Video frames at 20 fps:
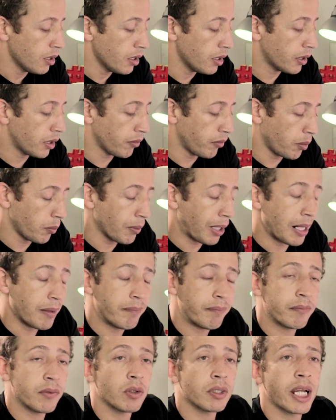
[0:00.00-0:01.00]
Então vamos lá.
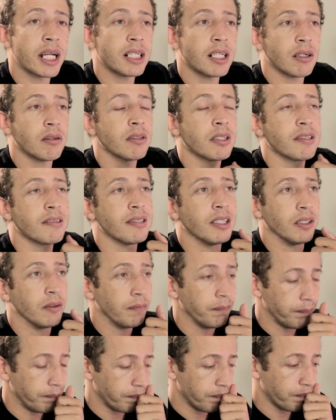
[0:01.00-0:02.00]
O que está acontecendo?
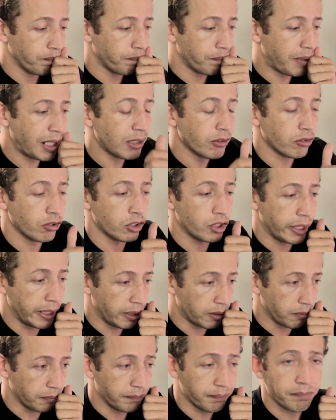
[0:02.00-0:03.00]
Tem um
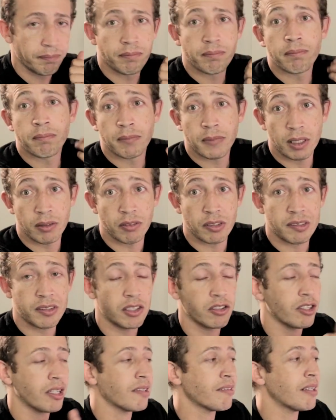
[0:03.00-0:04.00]
sujeito que
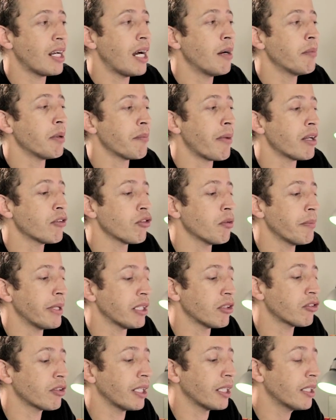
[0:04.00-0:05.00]
vocês já sabem mais ou
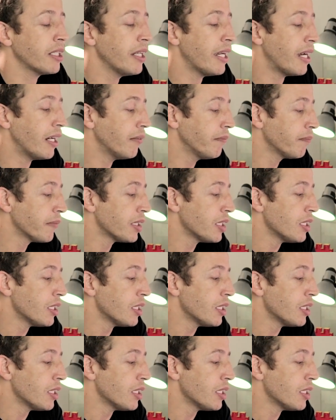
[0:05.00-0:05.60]
menos quem que é,